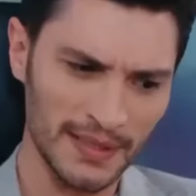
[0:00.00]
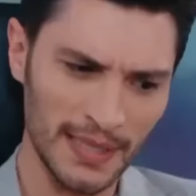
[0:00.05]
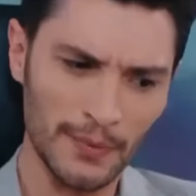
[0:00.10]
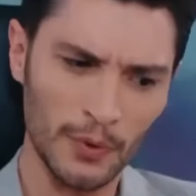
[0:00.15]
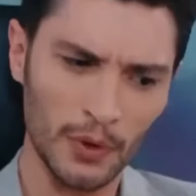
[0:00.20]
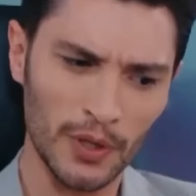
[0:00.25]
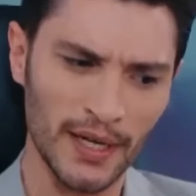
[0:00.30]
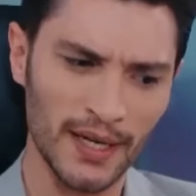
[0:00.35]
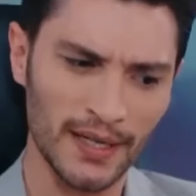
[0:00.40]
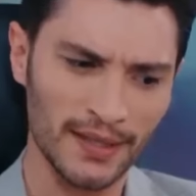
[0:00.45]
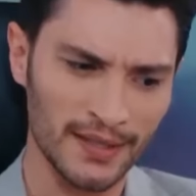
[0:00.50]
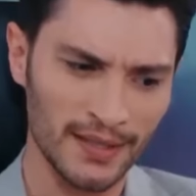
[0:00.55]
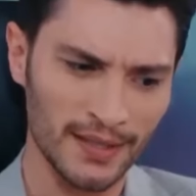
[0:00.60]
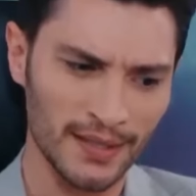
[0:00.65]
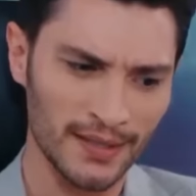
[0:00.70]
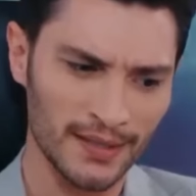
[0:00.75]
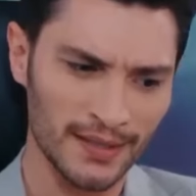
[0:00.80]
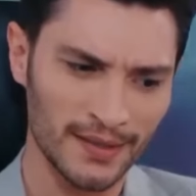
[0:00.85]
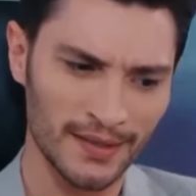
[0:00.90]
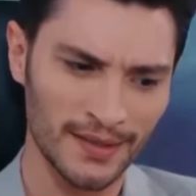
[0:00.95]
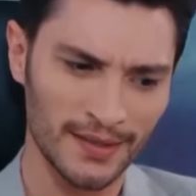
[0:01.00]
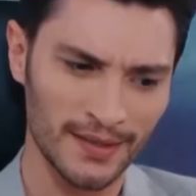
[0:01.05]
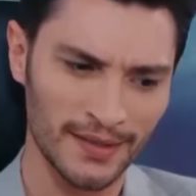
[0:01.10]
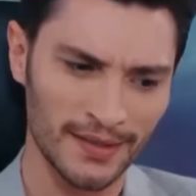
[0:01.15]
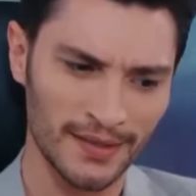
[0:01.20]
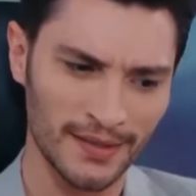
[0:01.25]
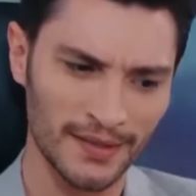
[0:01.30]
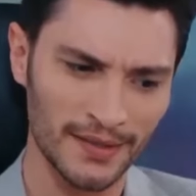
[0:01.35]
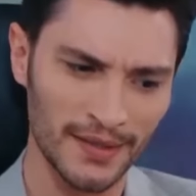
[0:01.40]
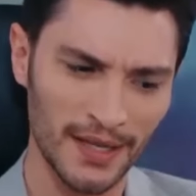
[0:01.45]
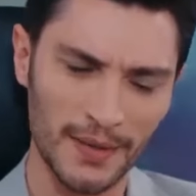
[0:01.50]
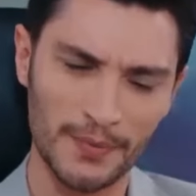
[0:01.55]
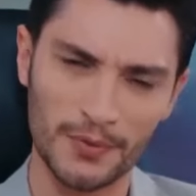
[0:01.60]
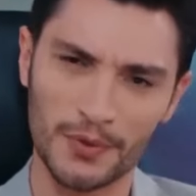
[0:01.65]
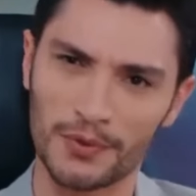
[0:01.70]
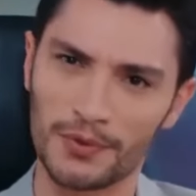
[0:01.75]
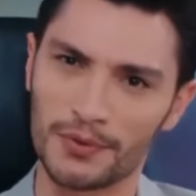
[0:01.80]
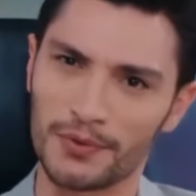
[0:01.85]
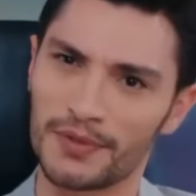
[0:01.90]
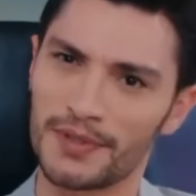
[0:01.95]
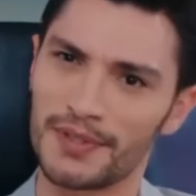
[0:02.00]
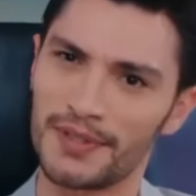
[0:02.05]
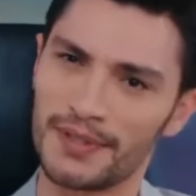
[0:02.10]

подробнее рассказать нам, что вы